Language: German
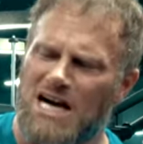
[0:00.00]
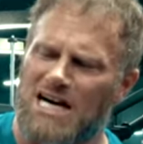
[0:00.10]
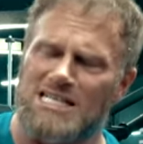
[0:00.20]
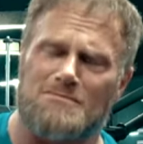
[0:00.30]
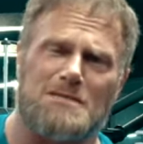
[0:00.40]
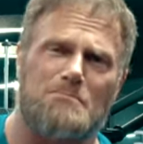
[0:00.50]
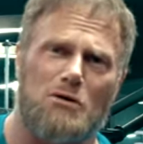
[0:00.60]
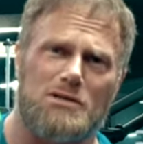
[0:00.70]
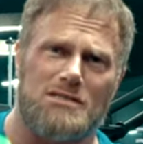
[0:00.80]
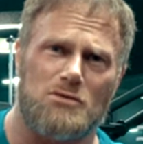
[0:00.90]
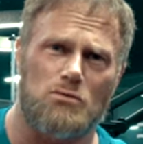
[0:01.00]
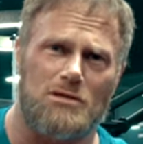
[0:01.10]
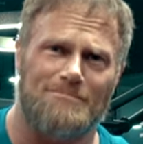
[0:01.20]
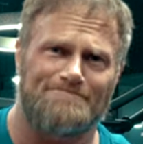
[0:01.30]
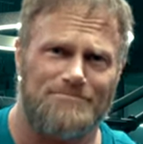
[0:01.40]
alles was blau ist, ist
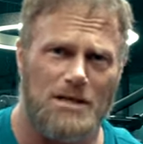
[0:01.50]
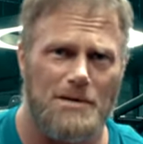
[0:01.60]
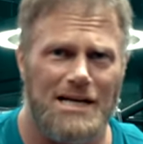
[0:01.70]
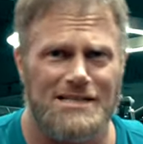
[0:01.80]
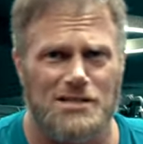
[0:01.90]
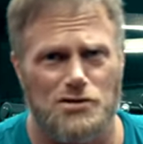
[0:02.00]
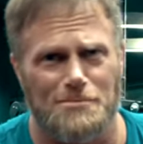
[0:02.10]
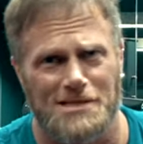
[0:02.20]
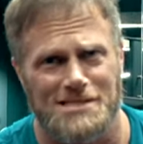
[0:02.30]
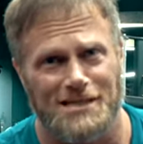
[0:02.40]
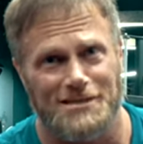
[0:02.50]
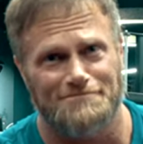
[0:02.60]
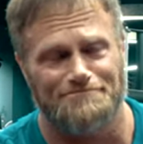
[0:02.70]
gut. Haben meine Eltern schon immer gesagt.